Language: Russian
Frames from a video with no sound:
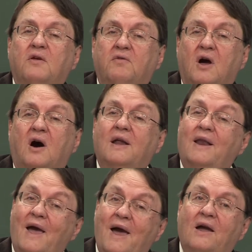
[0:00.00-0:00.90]
учатся
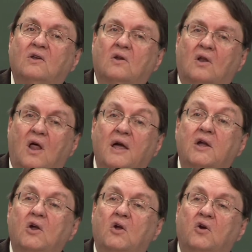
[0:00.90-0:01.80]
быть
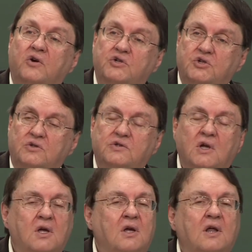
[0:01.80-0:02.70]
членами Божьей
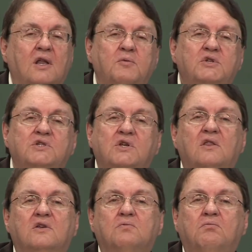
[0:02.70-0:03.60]
семьи
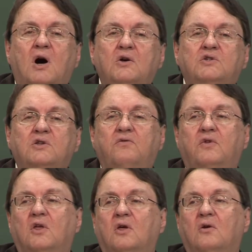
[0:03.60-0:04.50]
и поступать
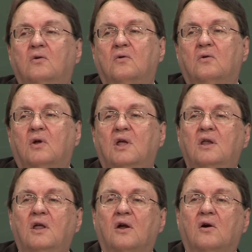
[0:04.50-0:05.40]
как христиане.
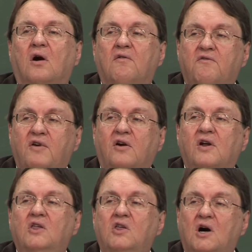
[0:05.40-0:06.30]

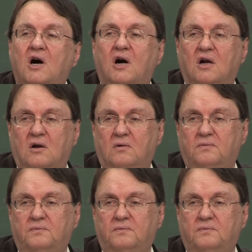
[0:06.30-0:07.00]
Скажу вам вот о